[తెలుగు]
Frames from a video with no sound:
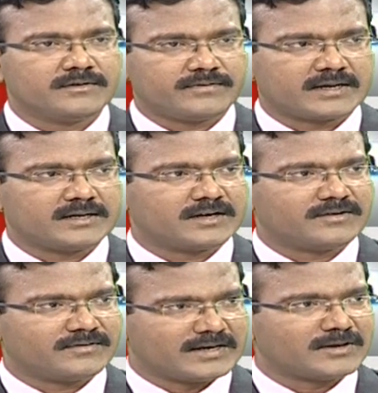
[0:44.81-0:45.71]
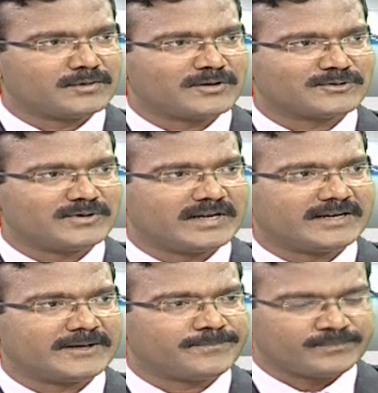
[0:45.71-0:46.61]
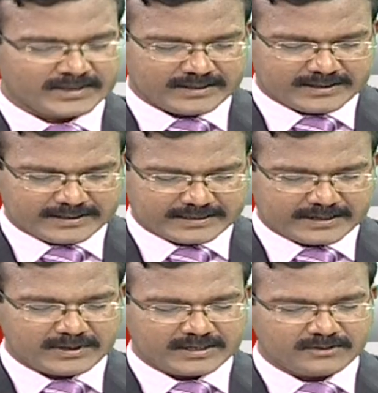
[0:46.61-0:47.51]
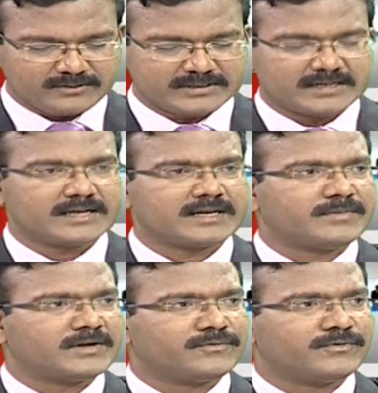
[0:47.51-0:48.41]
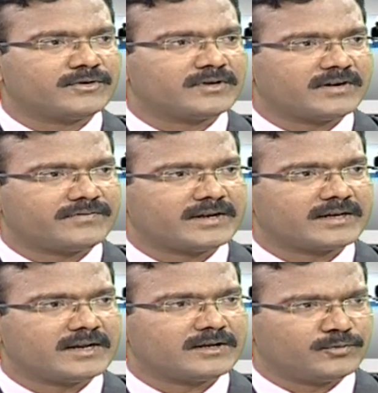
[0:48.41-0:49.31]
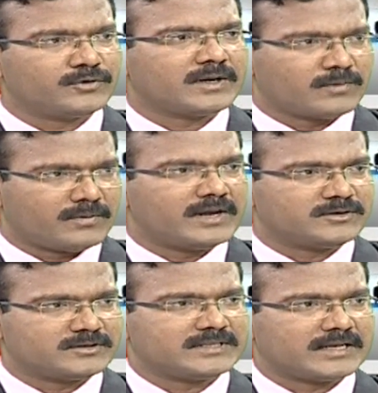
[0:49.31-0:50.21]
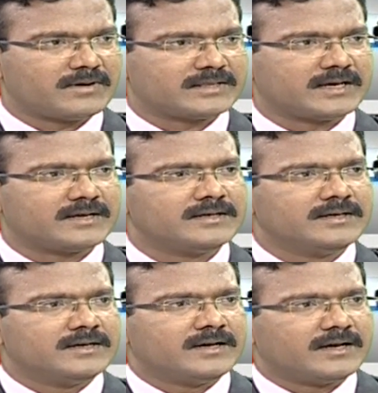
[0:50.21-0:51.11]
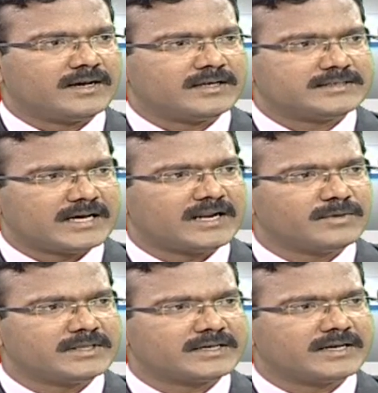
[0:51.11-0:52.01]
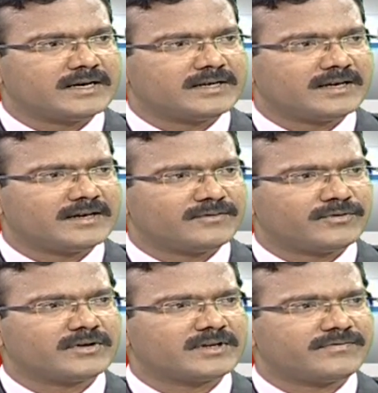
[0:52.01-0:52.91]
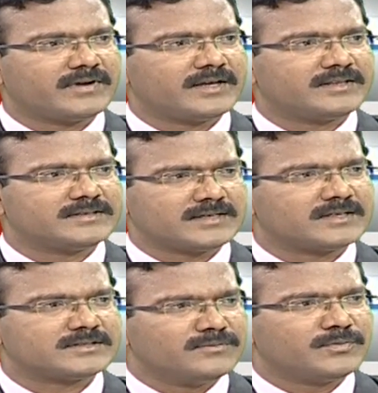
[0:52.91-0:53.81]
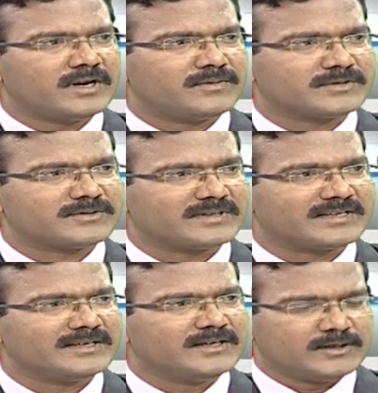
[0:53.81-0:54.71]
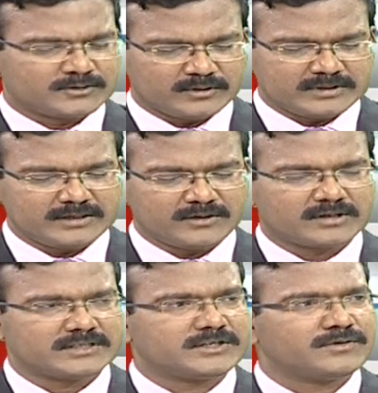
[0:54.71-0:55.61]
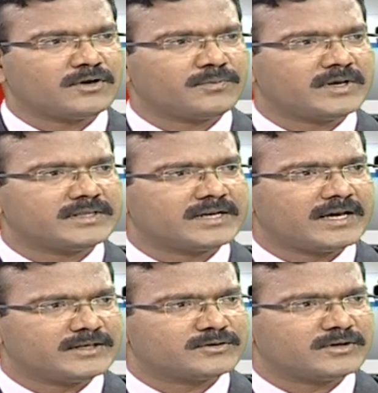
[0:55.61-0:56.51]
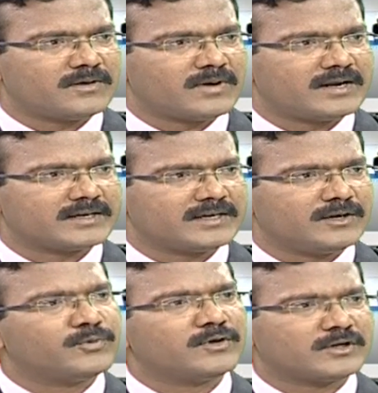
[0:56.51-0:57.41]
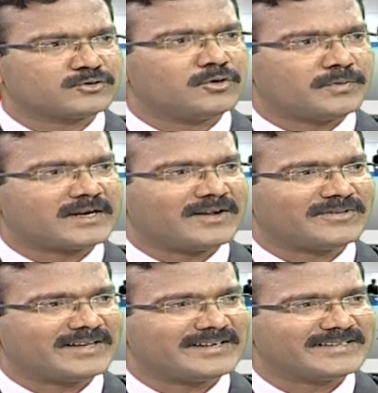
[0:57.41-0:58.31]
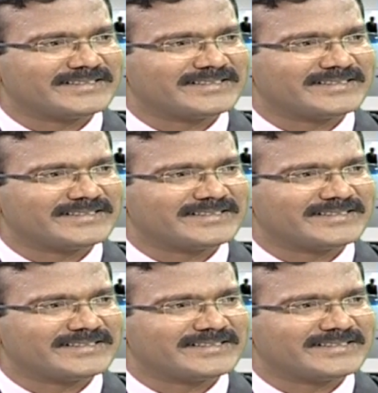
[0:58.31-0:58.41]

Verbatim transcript: ఫ్యాకల్టీగా ఉన్నారు వెల్కమ్ టు అవర్ స్టూడియో అండి థ్యాంక్ యూ రమణ గారు జనరల్గా మనం ఫోటోగ్రఫీ అనగానే ఇప్పుడున్న మొబైల్స్ వచ్చిన తర్వాత చాలామందికి ఏంటంటే ఫోటోగ్రఫీ అనేది చాలా సింపుల్ అనిపిస్తుంది సో దీన్ని ఒక జీవనోపాధిగా ఎంచుకునే వాళ్ళకి ఇప్పుడున్న స్కోప్ ఎట్లా ఉంది